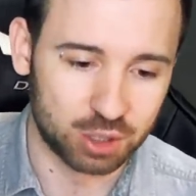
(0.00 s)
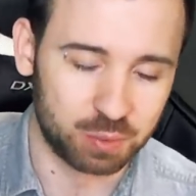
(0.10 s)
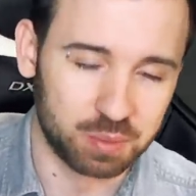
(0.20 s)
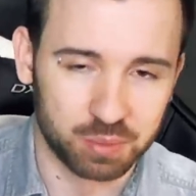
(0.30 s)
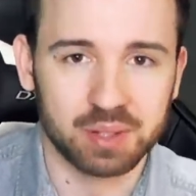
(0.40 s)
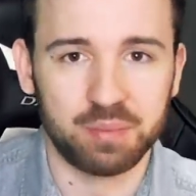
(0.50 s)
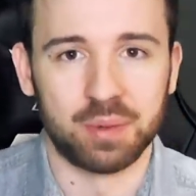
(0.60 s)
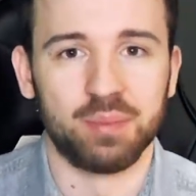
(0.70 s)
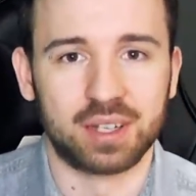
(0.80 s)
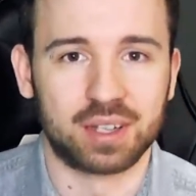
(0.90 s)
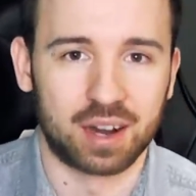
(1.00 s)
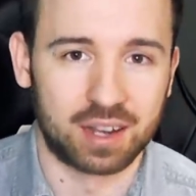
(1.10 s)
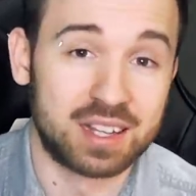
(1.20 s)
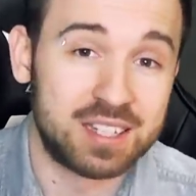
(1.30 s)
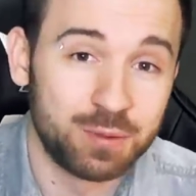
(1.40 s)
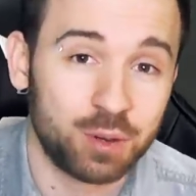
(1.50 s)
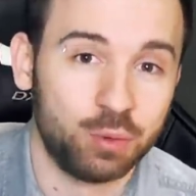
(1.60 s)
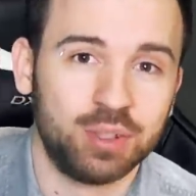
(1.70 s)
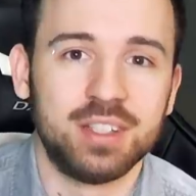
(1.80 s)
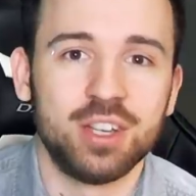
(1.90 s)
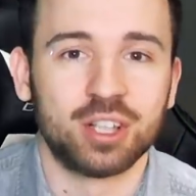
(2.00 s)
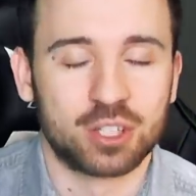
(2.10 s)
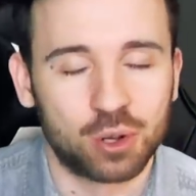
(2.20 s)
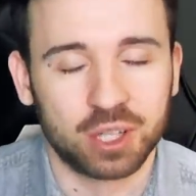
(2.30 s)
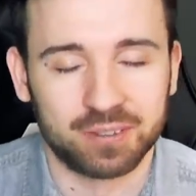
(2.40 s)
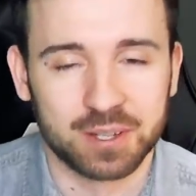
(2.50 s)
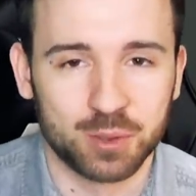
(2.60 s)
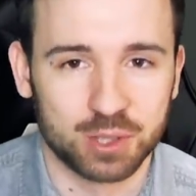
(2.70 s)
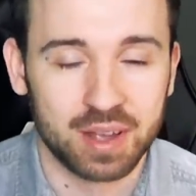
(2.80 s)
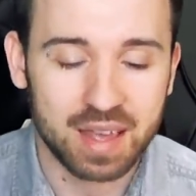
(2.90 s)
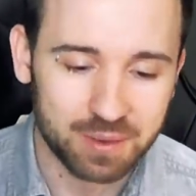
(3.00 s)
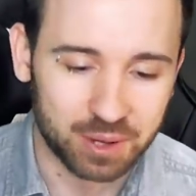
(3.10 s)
чтобы это было прям красиво и аутентично, насколько это возможно.